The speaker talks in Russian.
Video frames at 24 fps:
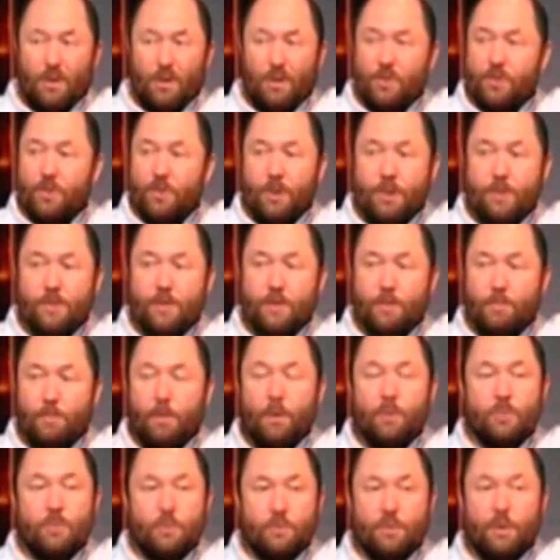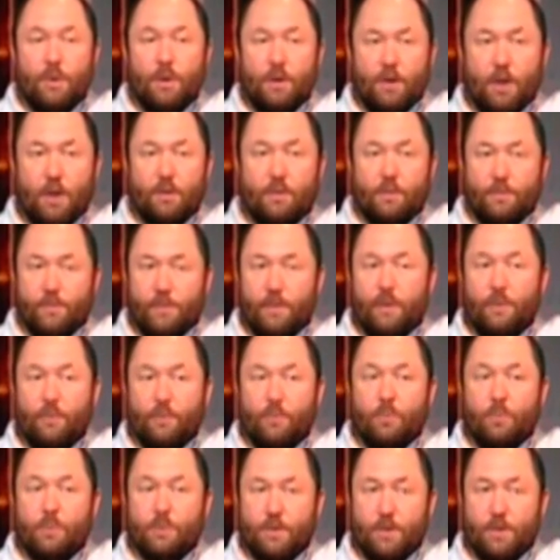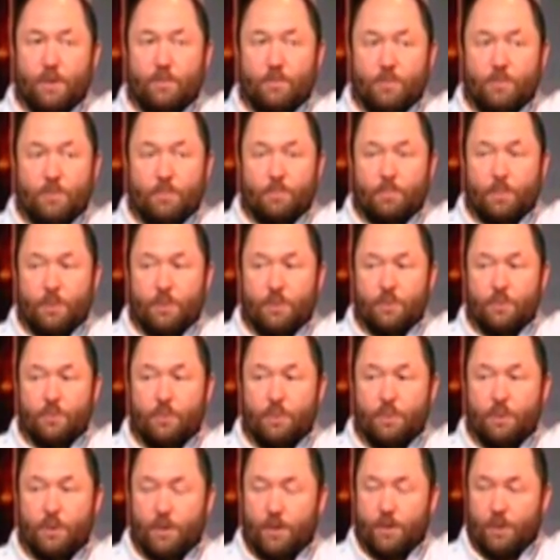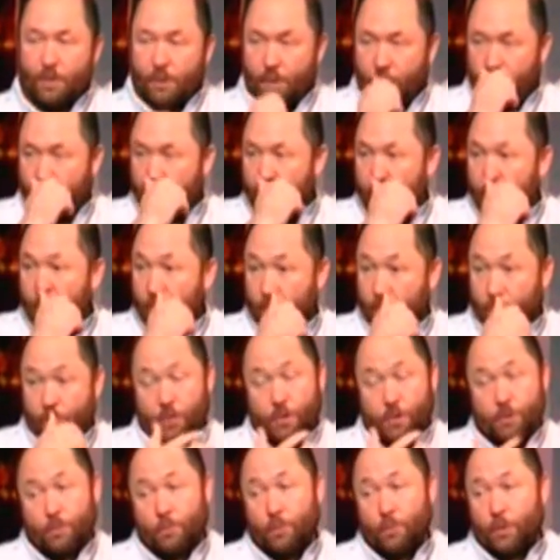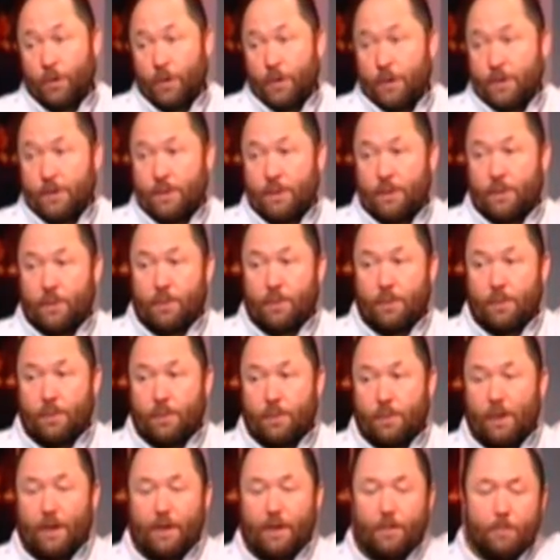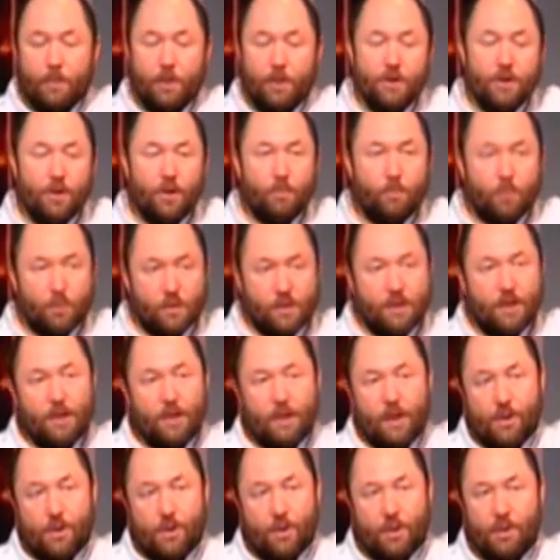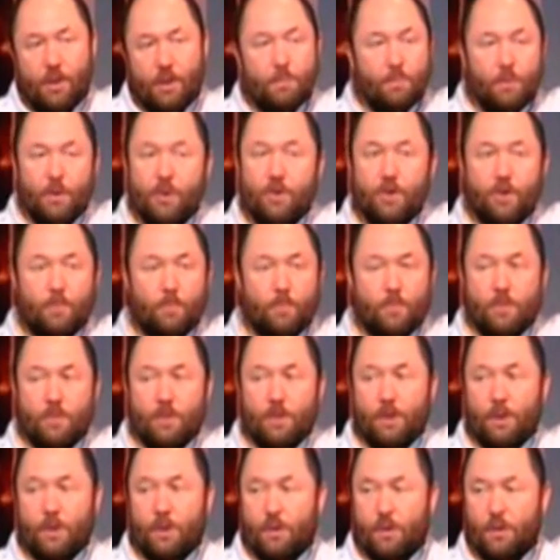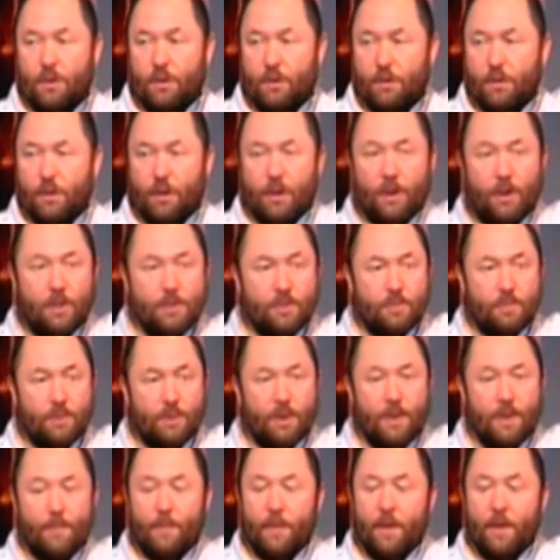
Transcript: Лично я не занимаюсь, но я как-то я в курсе того, что происходит, и очень многие из них, они приезжают под задачи, они не приезжают просто uh так отдыхать сюда,